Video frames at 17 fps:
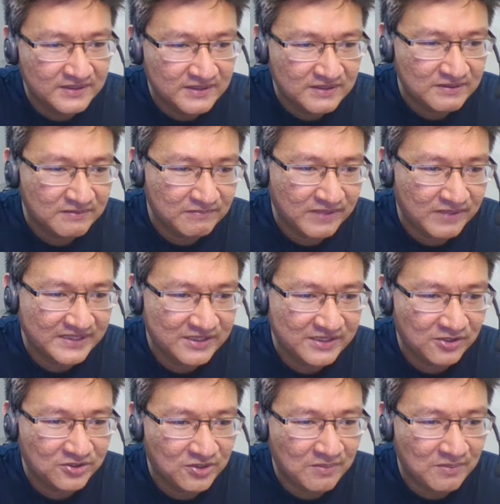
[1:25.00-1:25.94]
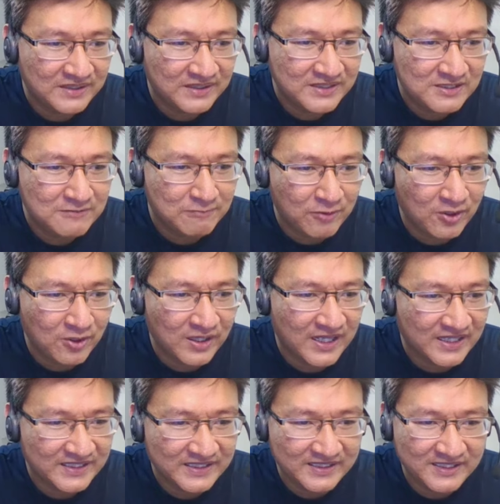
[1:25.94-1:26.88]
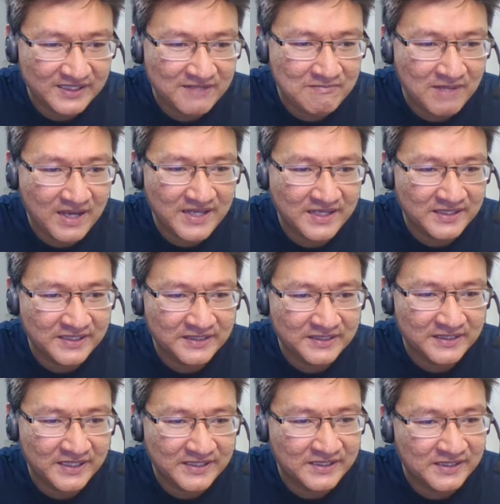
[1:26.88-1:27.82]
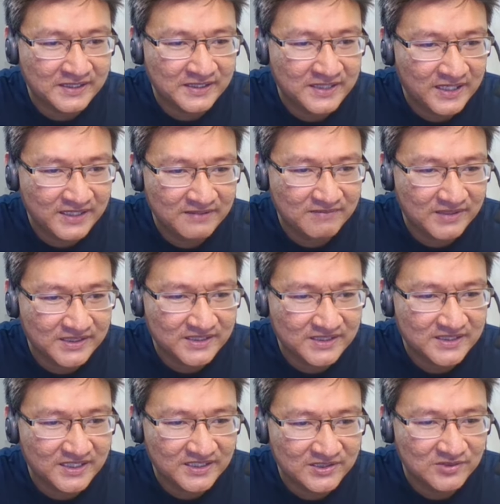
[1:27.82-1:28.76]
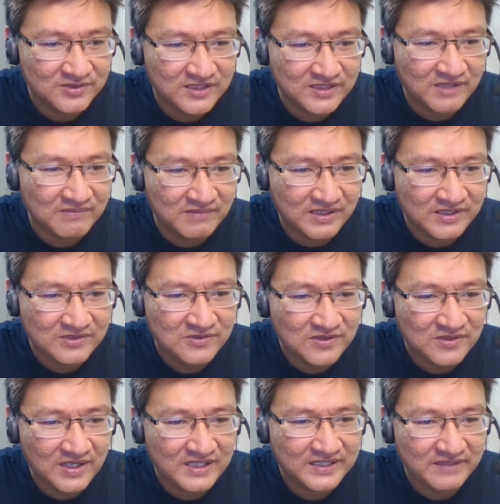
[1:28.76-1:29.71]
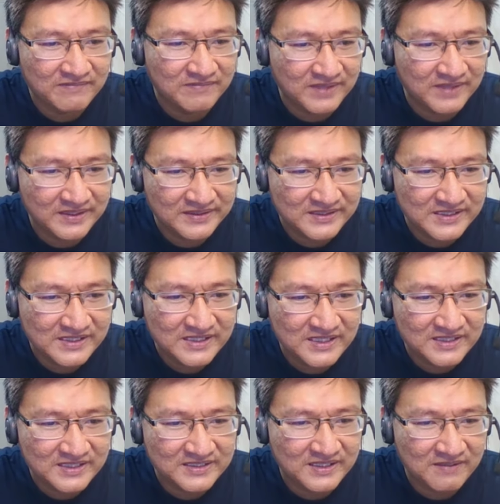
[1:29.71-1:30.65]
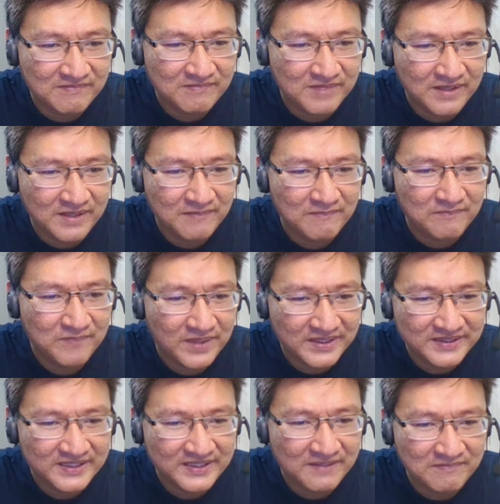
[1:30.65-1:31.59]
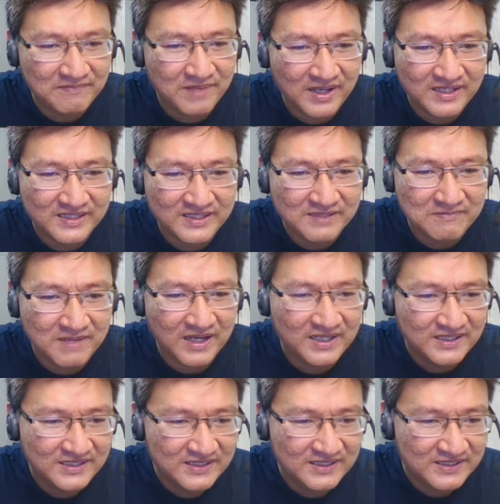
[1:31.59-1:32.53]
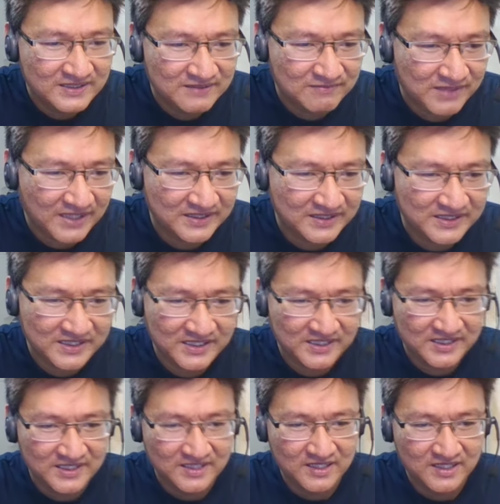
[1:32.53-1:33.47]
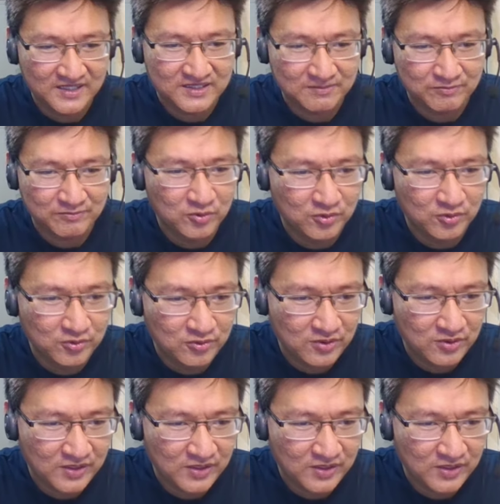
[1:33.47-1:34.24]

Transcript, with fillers: Berarti otomatis pola kelima yang kita inginkan berarti 1 tambah 2 tambah 3 tambah 4 tambah 5. Berarti 10, 15.